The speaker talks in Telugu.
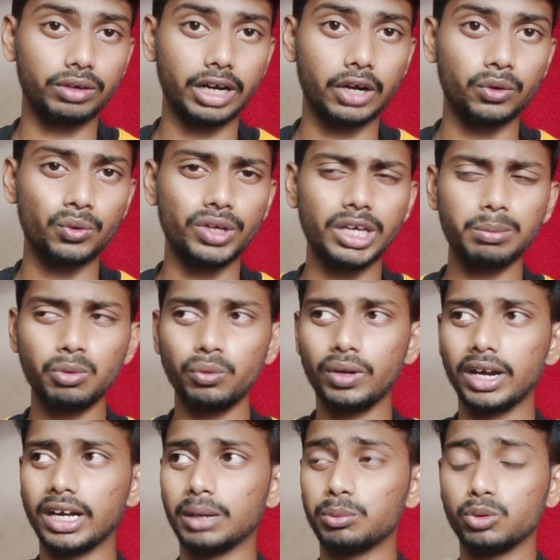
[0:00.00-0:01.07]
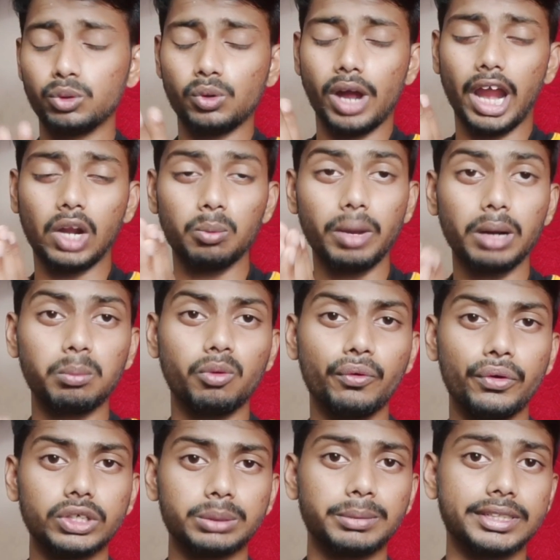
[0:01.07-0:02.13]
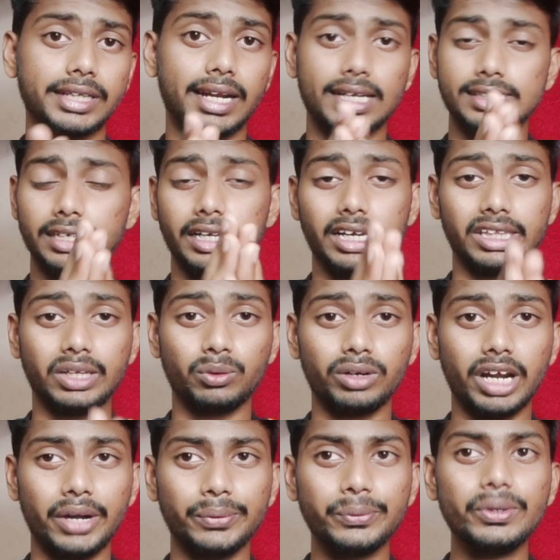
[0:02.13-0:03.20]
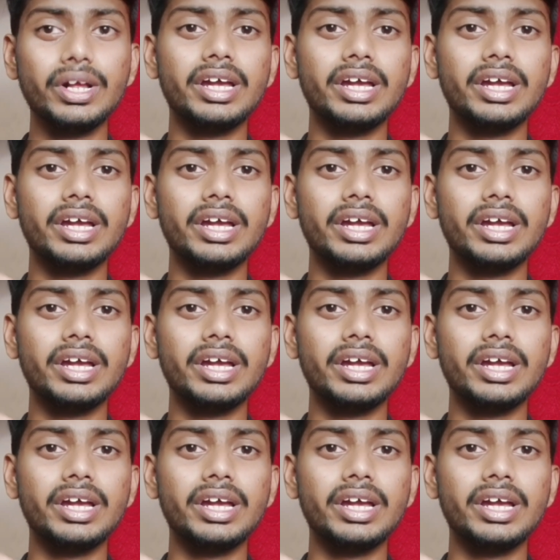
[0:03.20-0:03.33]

ఉన్నాను ఈ మూవీ కన్నా ముందు హనుమాన్ మూవీ కోసం చాలా ఎక్సైటింగ్ అయితే ఉన్నాను